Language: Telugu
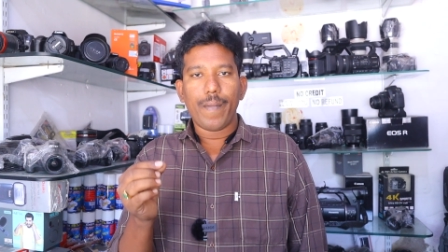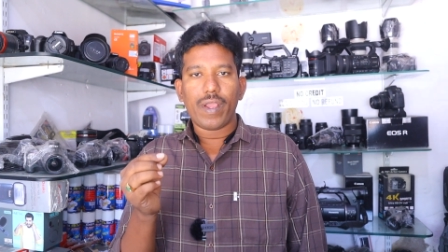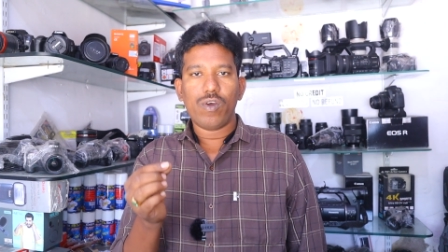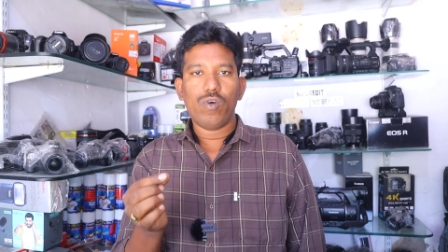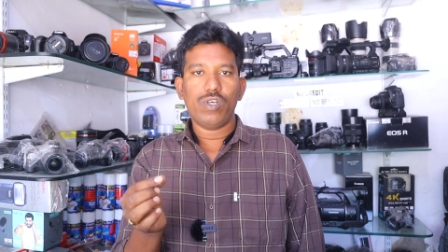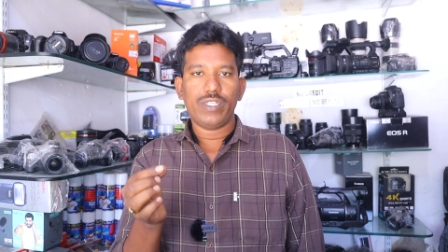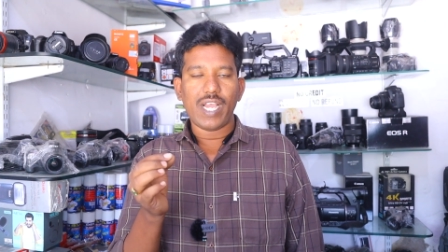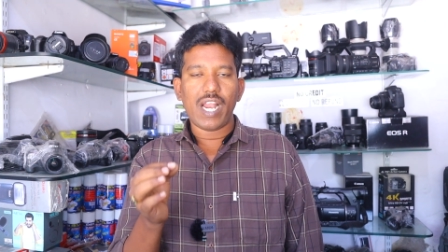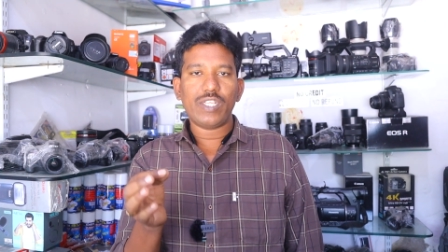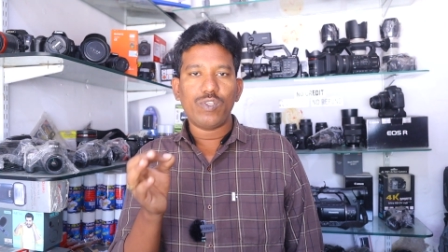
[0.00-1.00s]
మీకు
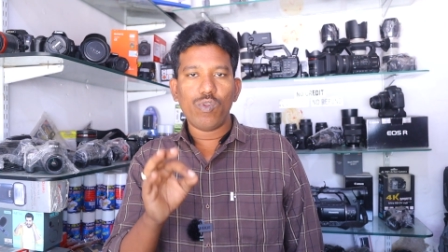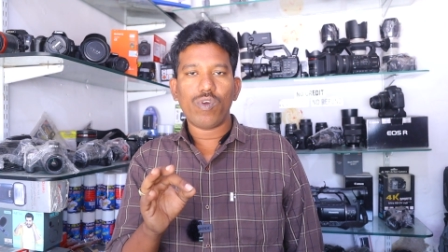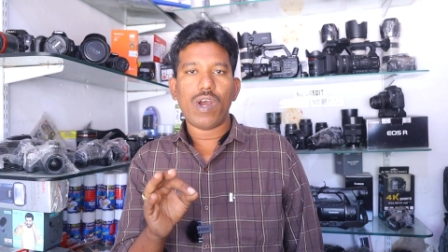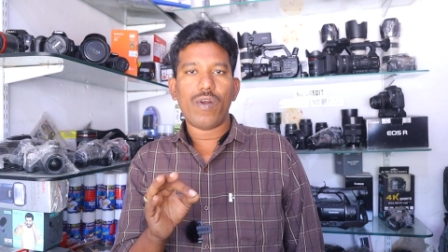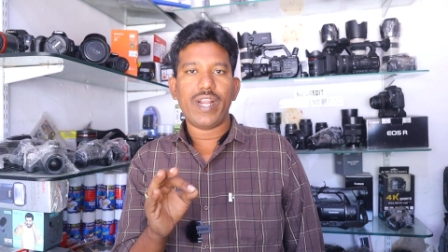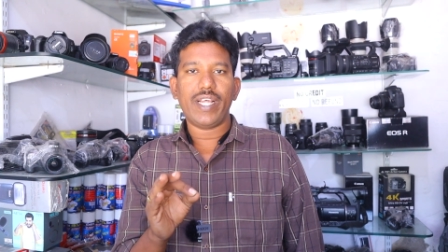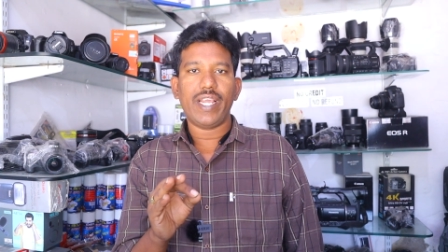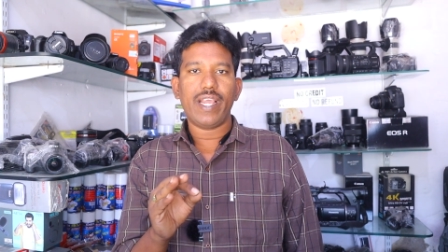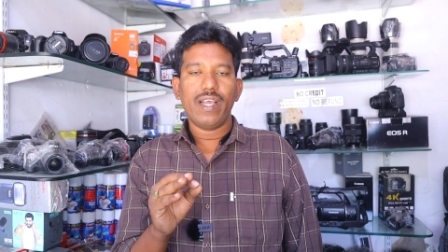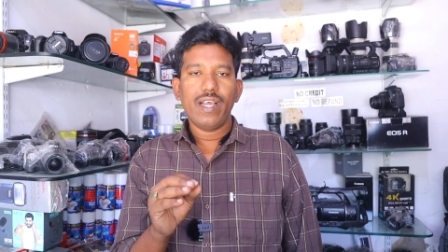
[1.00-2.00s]
చాలా సులువుగా
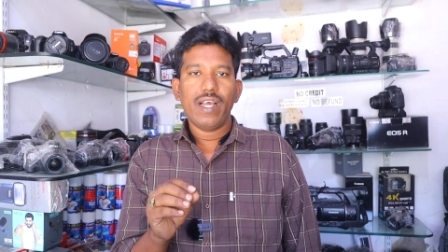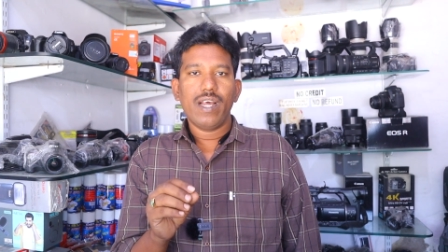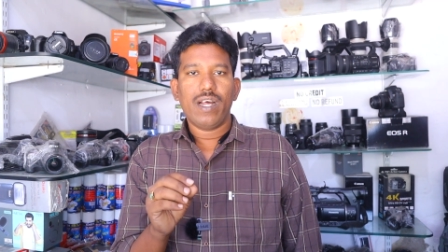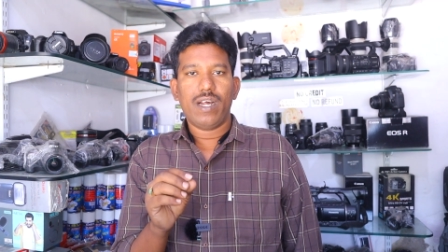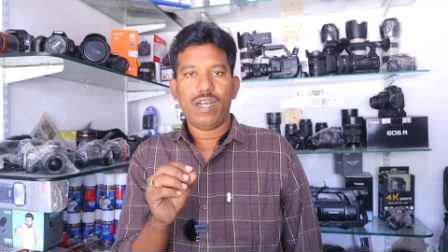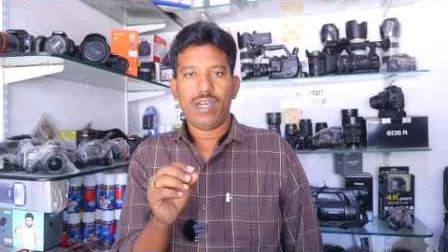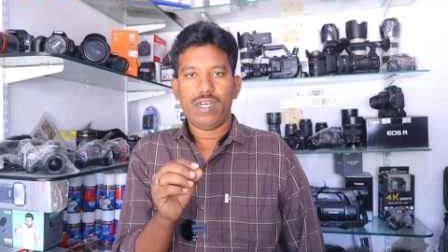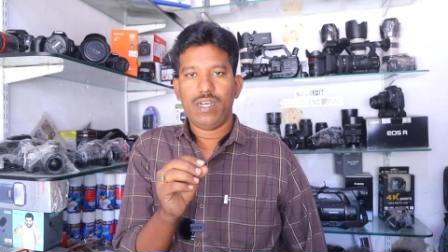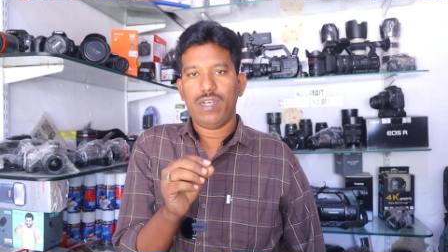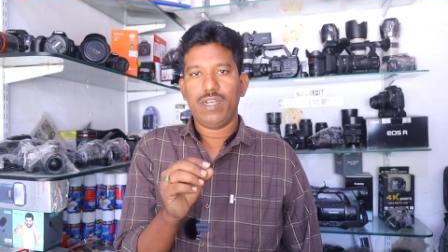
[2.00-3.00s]
ఉండేది
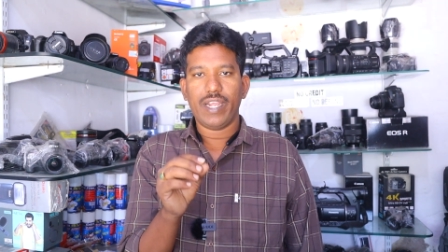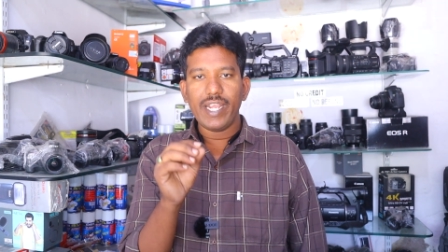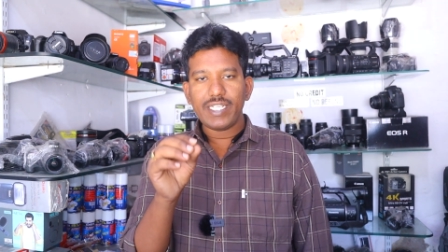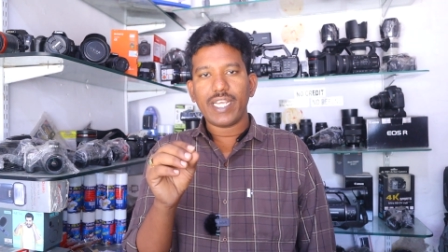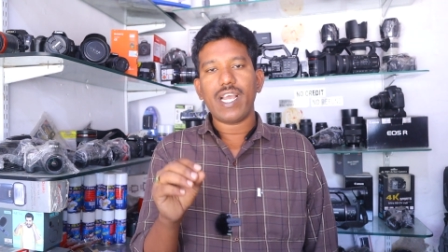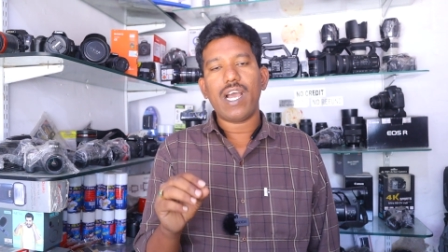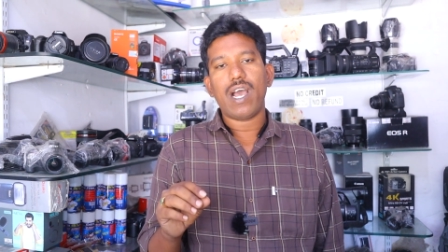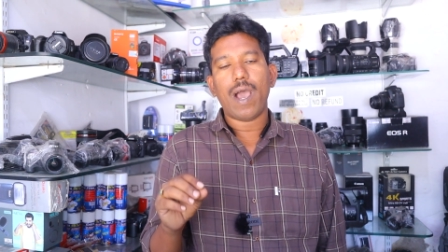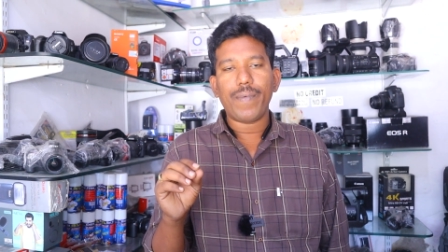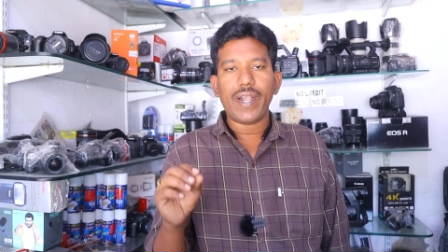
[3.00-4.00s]
ఈజీగా
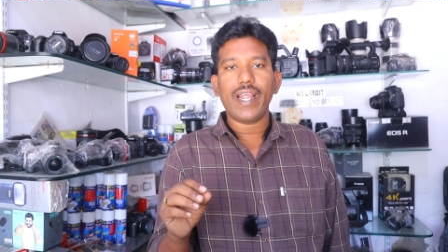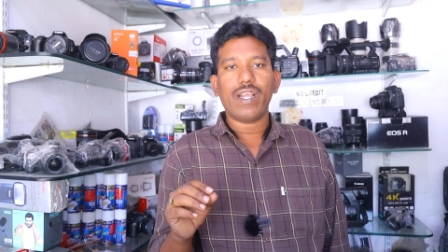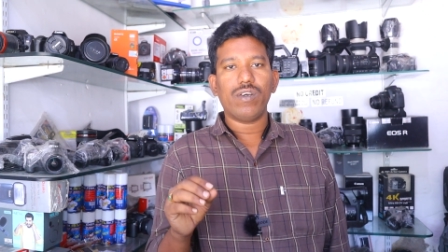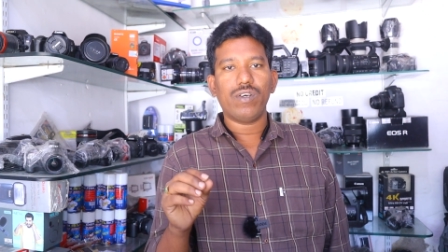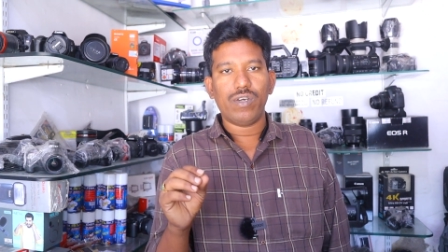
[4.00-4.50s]
ఆపరేటింగ్